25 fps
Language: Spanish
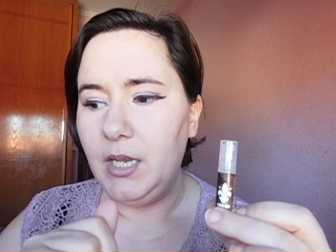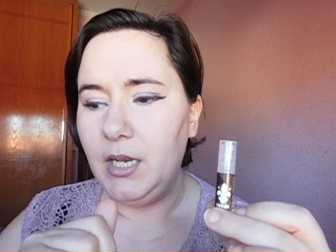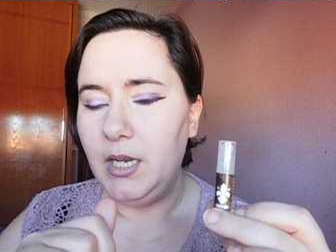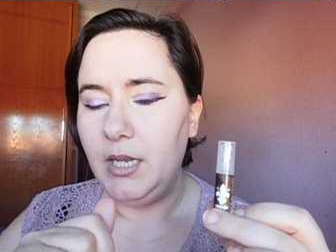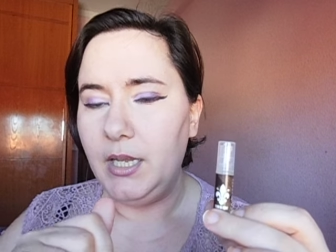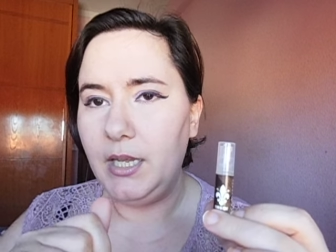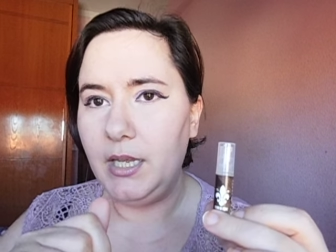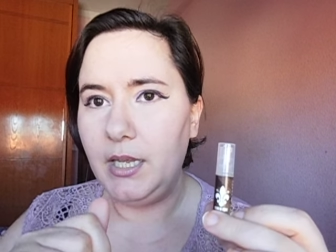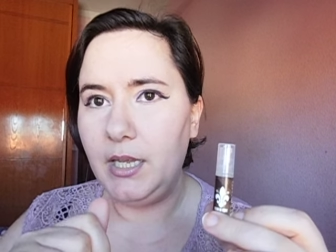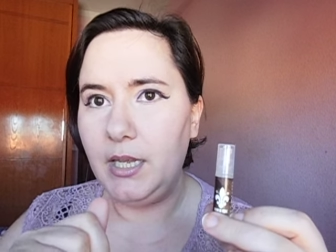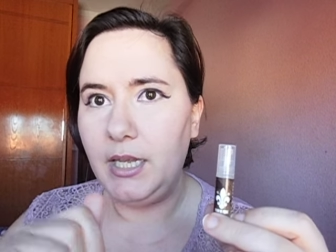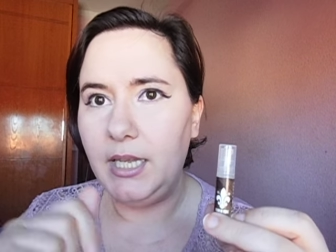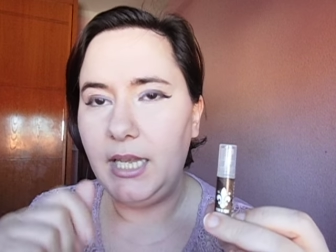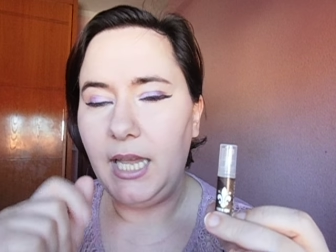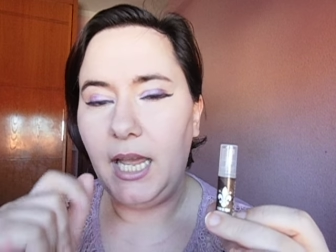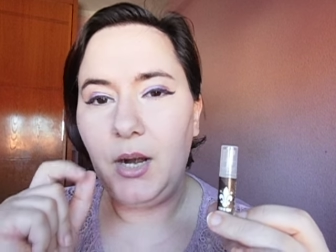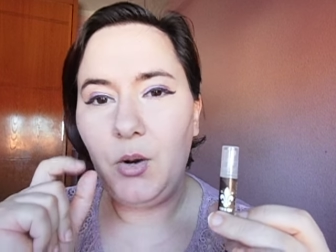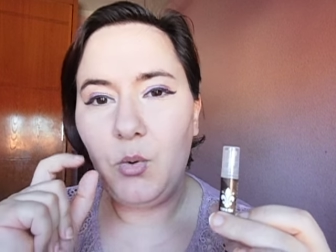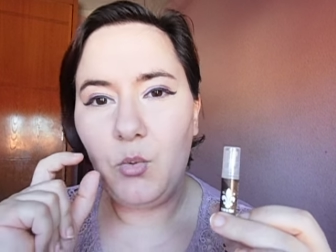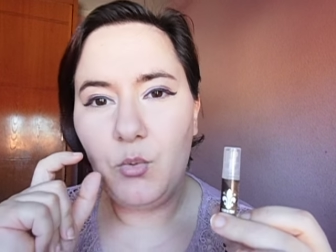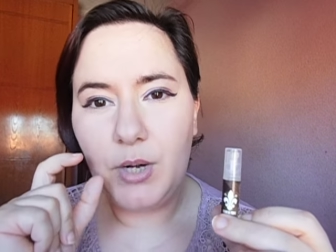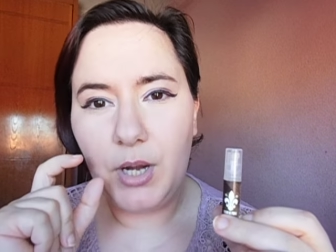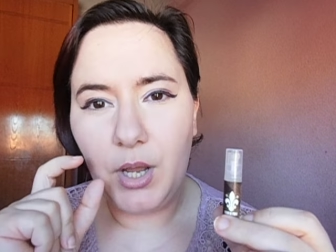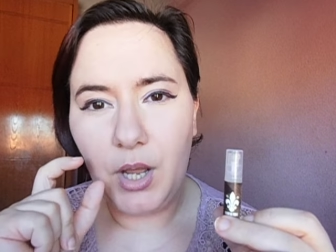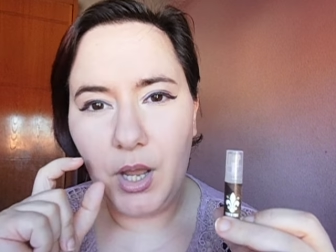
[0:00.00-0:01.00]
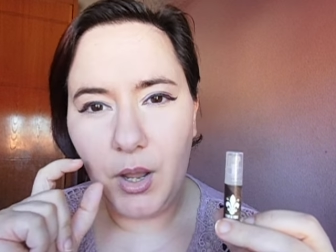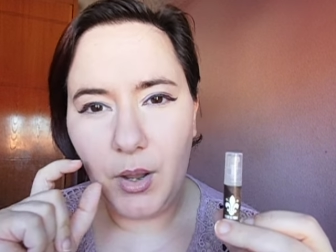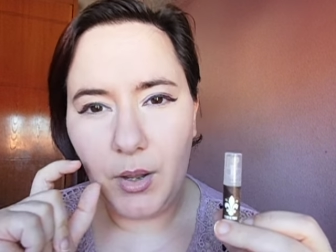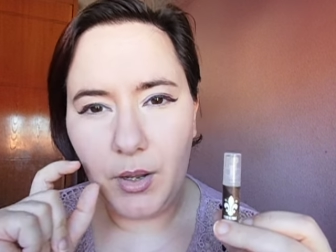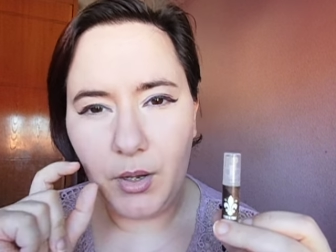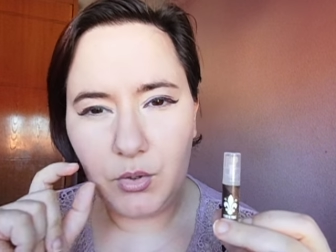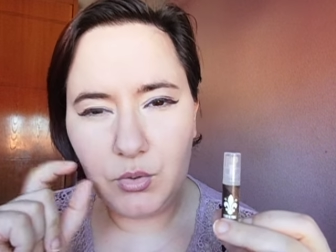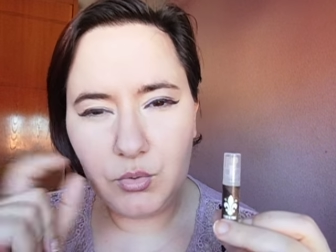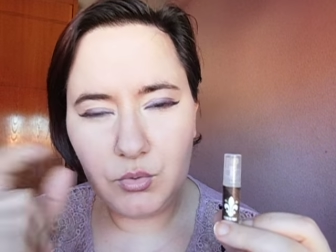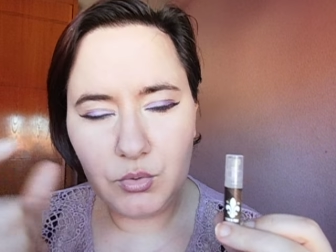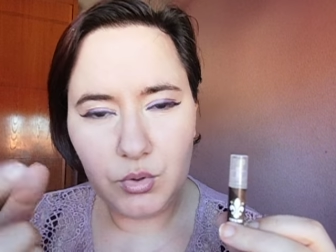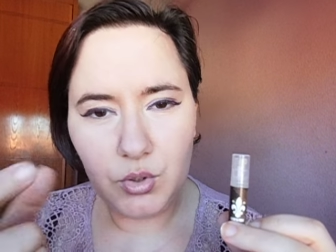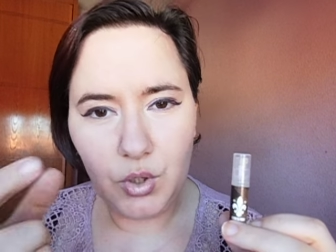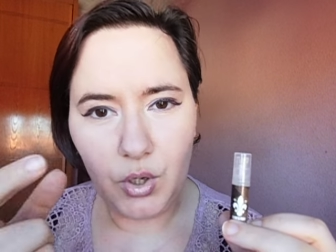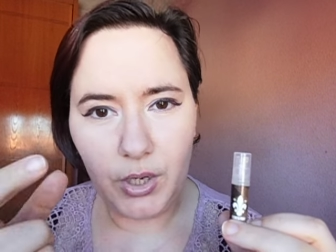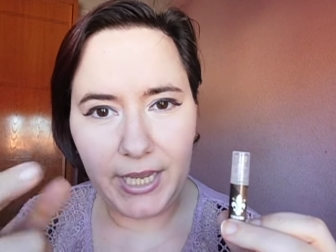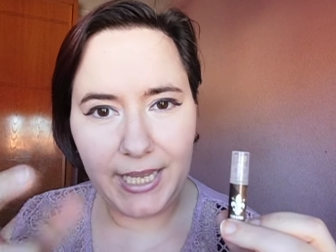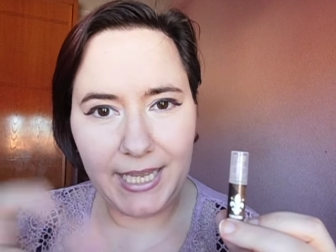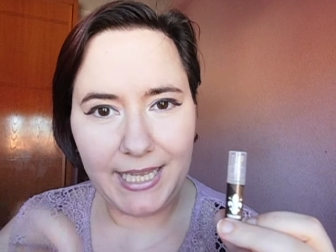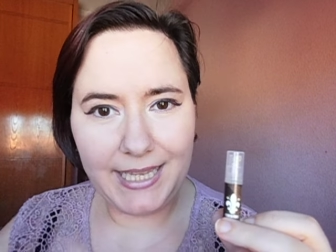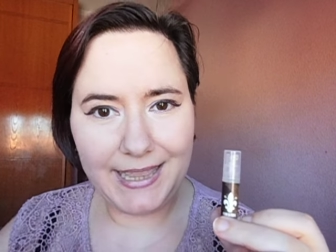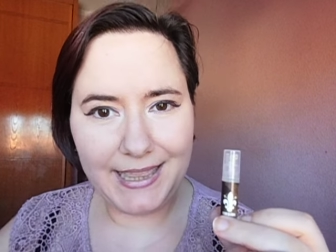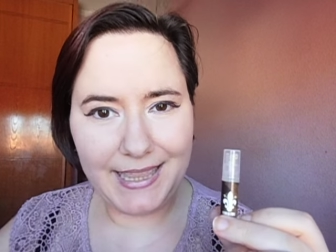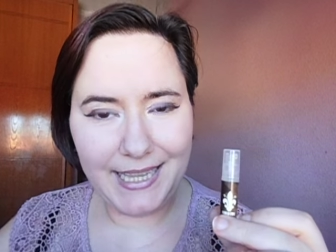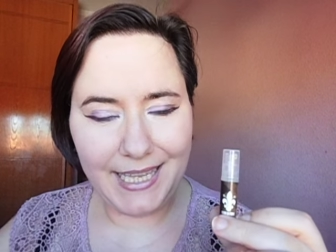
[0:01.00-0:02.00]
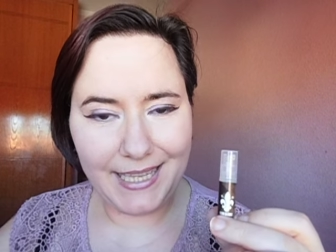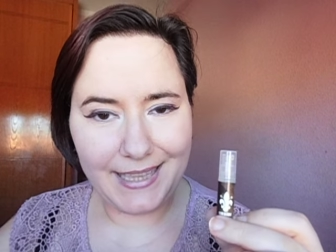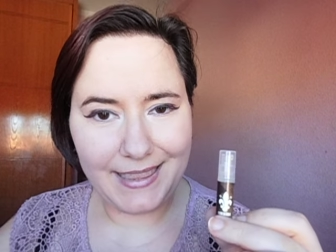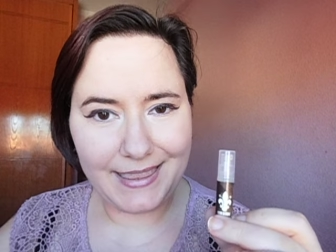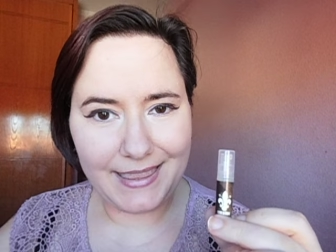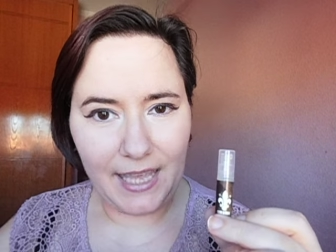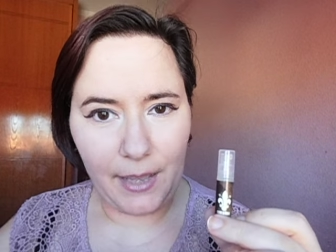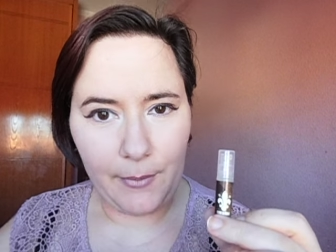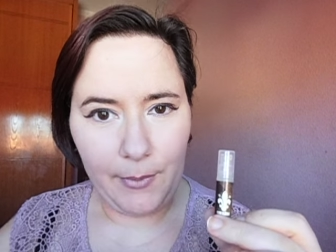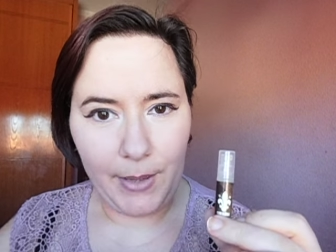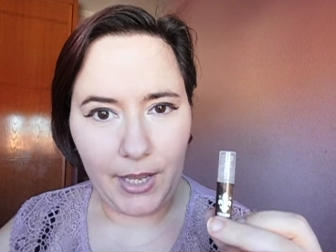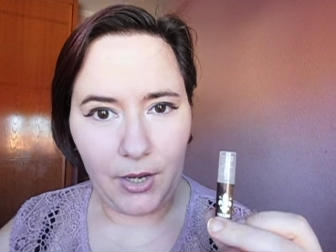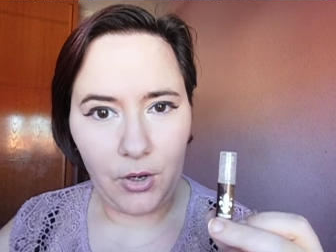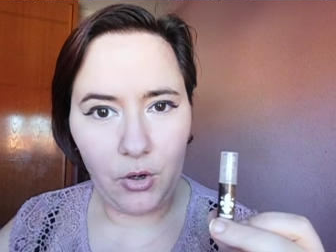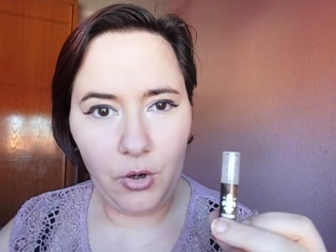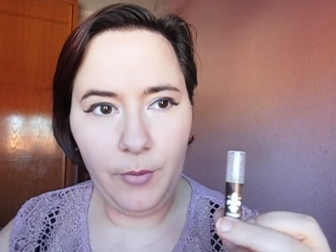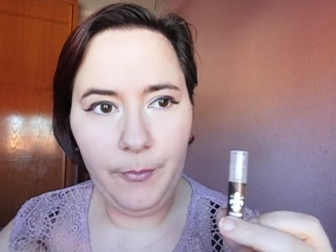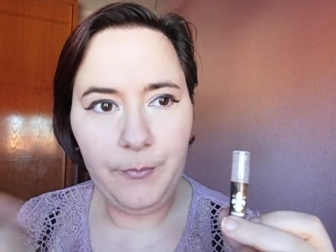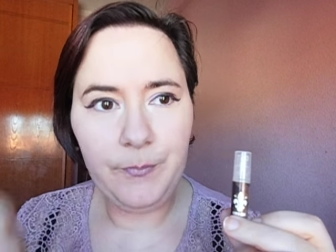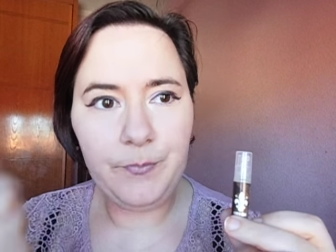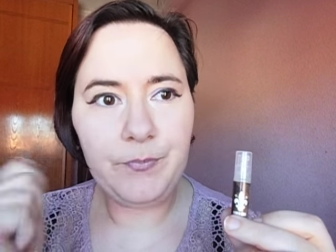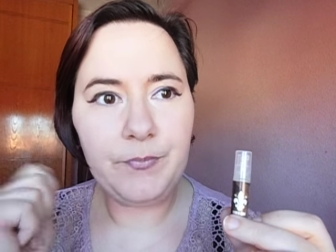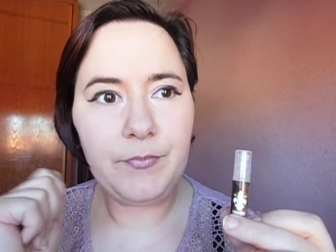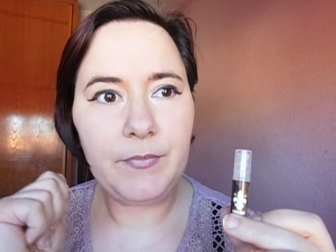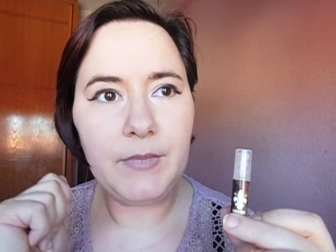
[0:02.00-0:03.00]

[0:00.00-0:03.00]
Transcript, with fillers: eh, alguna, un toque de tabaco.